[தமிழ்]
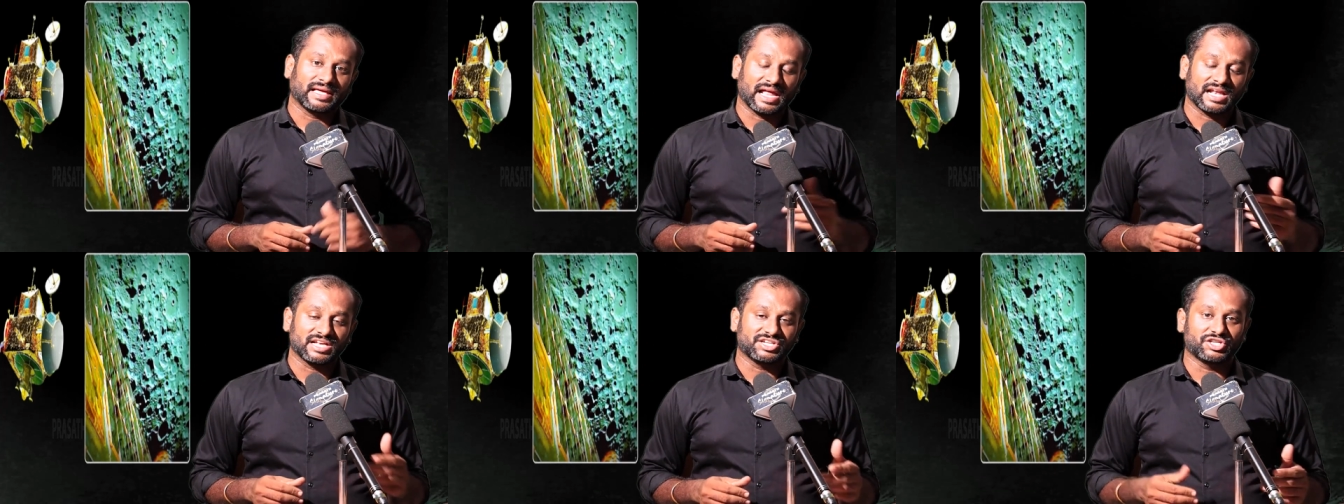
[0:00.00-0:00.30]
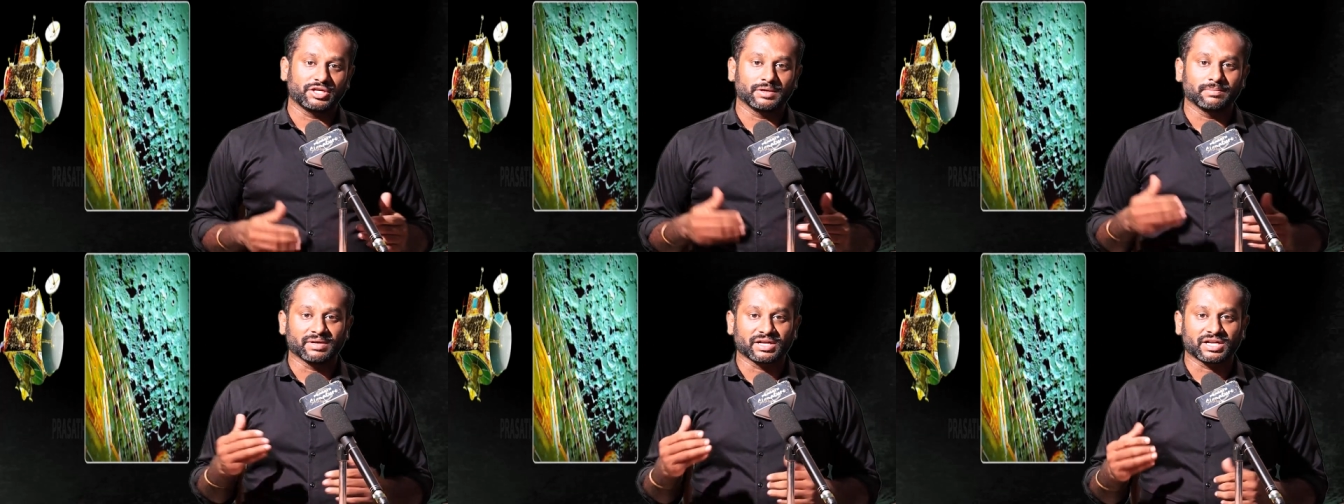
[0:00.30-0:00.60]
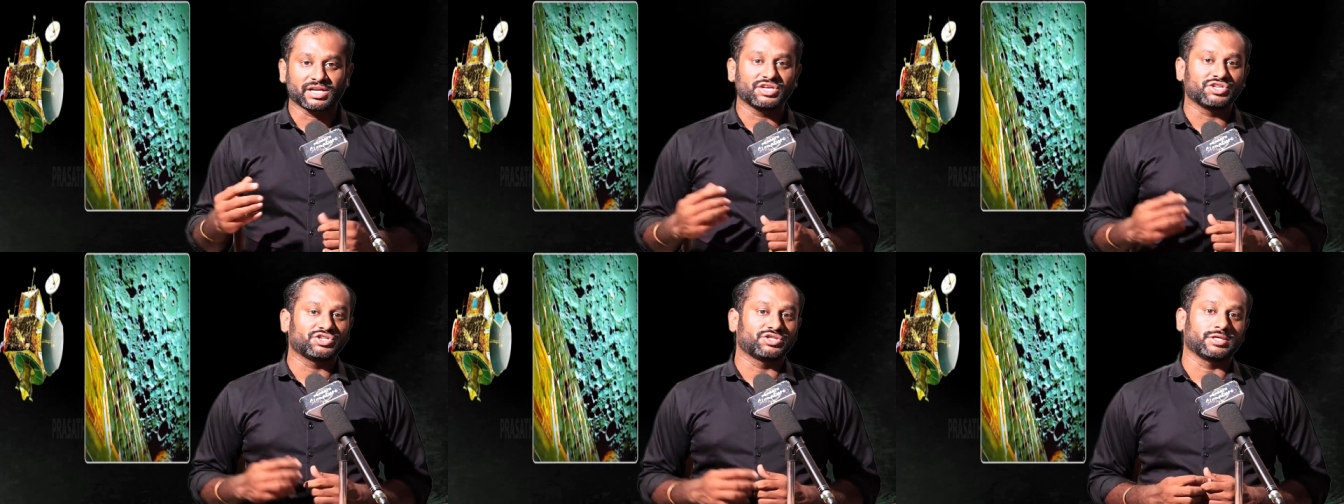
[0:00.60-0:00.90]
கால்சியம்
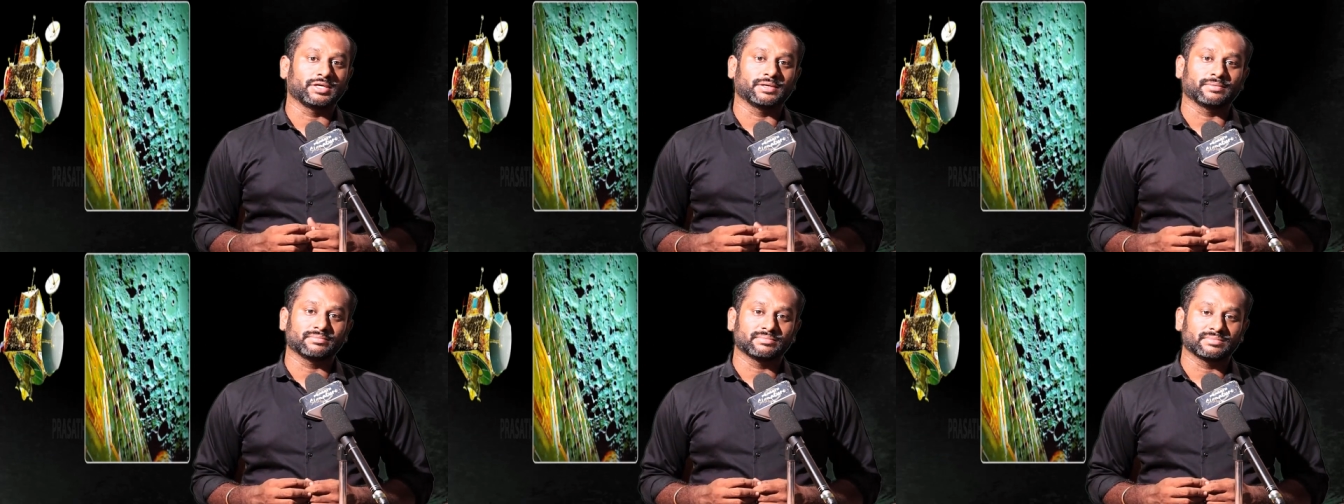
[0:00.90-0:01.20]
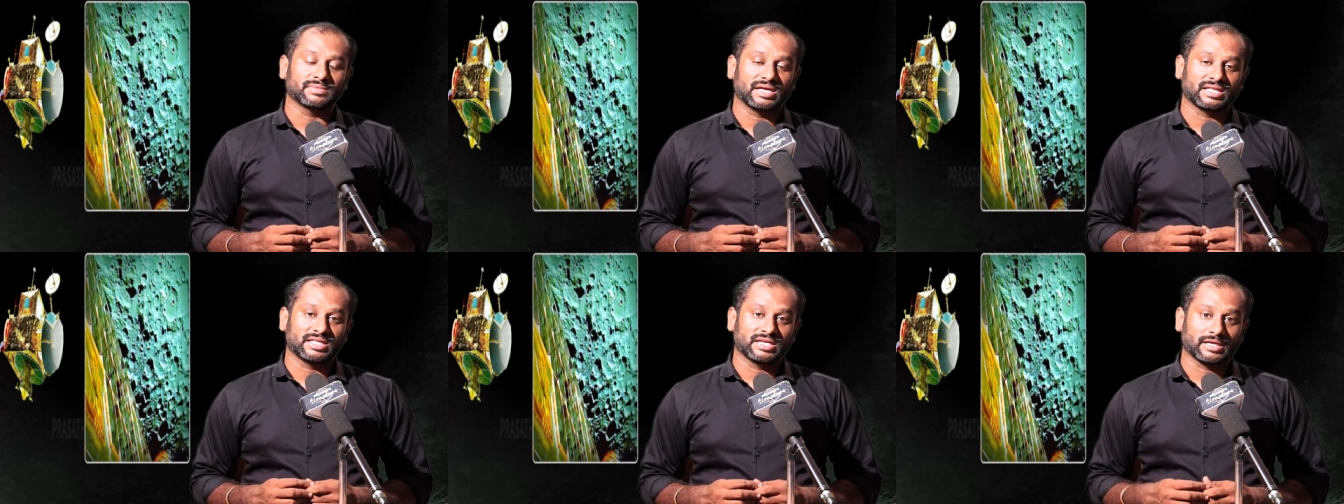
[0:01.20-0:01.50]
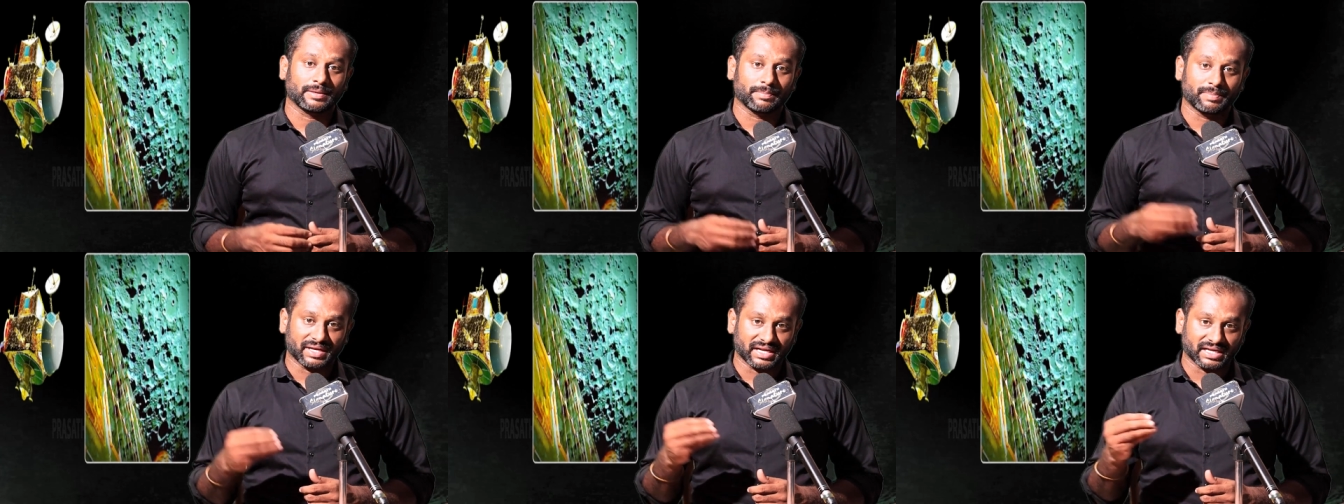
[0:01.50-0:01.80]
மெக்னீஷியம்
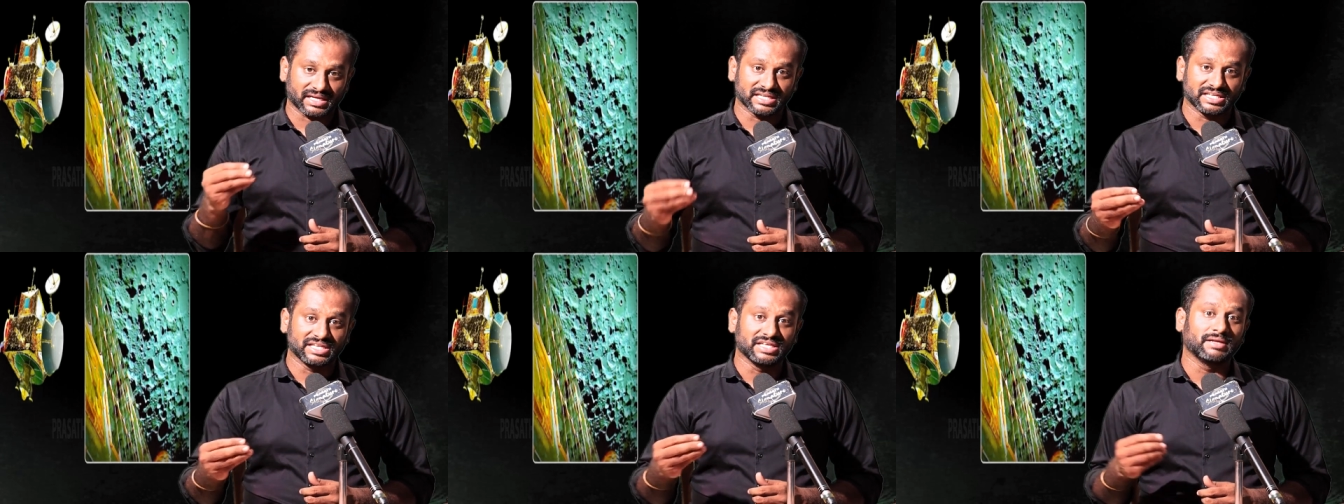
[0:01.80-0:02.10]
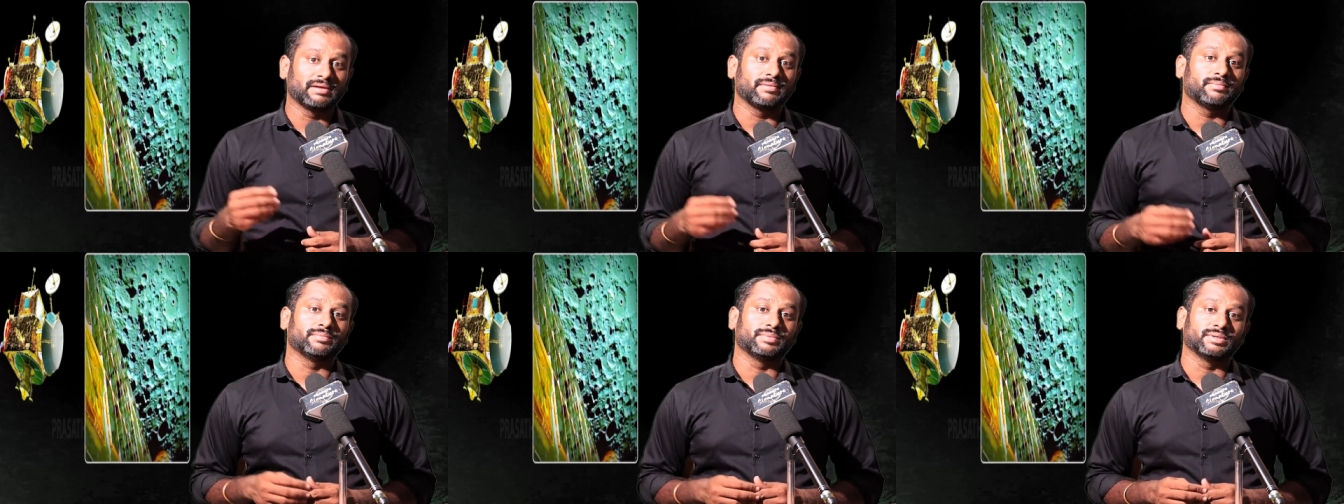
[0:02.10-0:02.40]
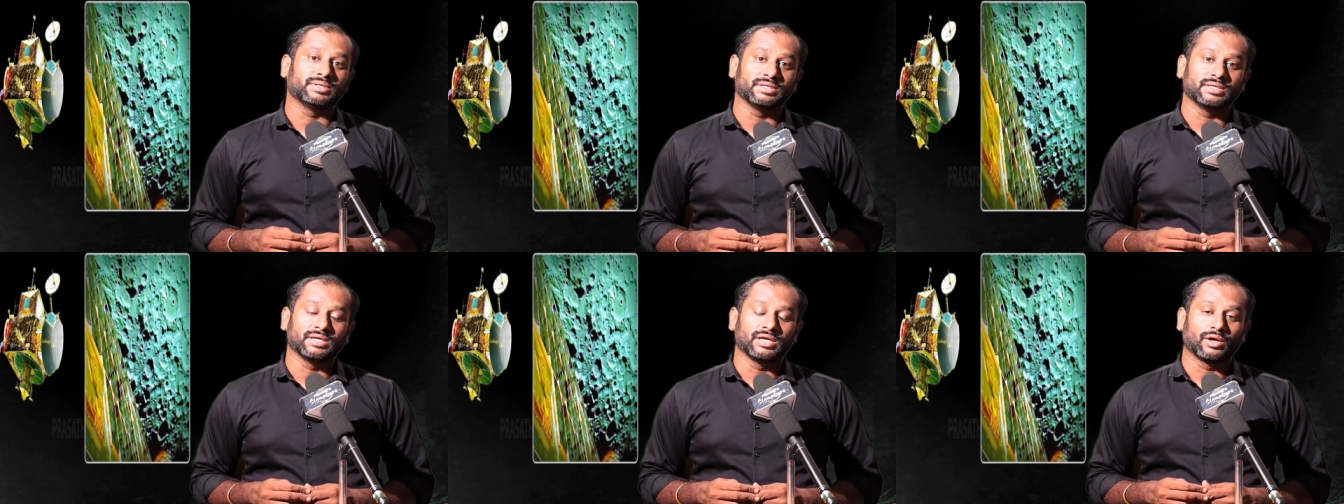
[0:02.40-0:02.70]
அதற்கு பிறகு
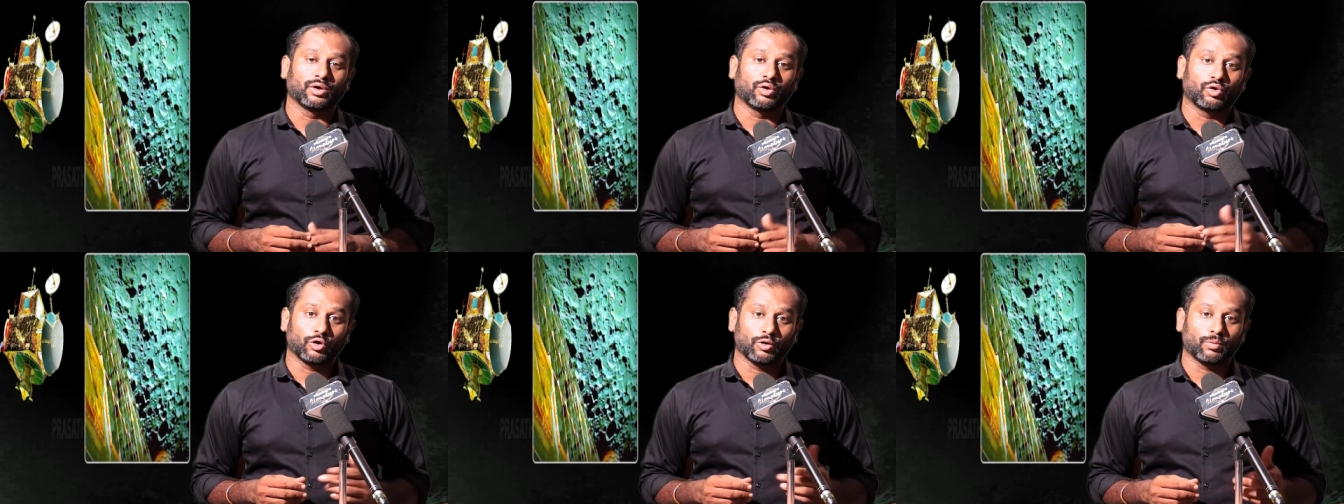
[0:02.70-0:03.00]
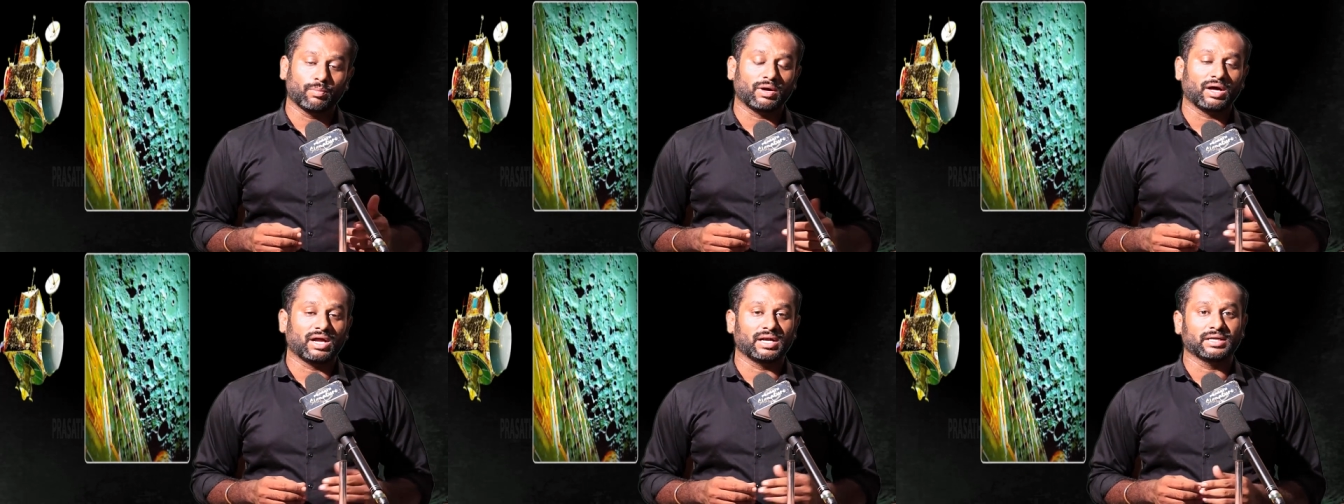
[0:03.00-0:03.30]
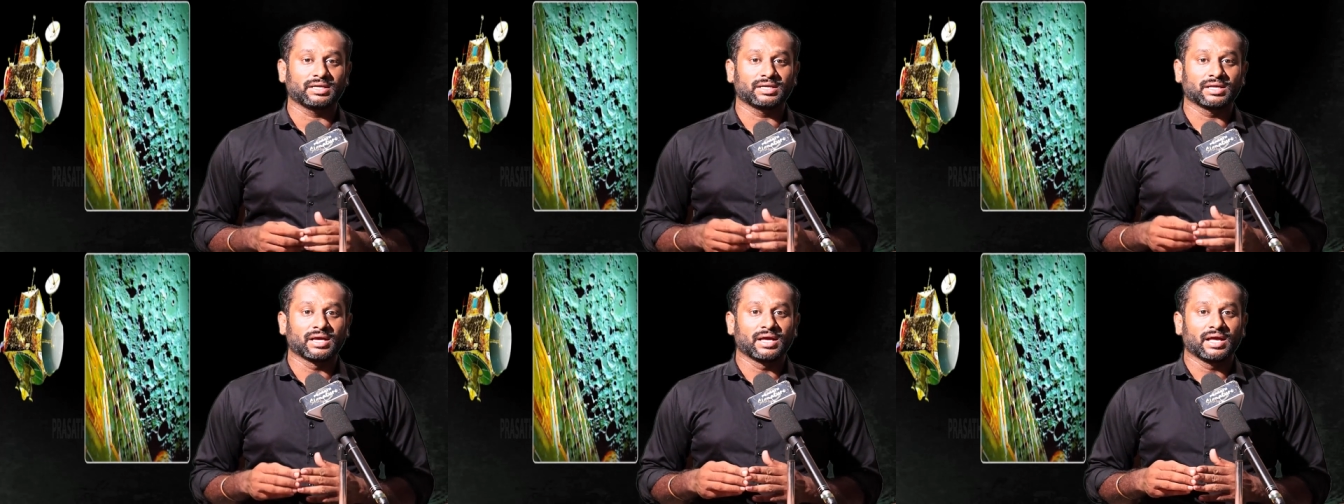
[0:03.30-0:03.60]
இரும்பு கோபால்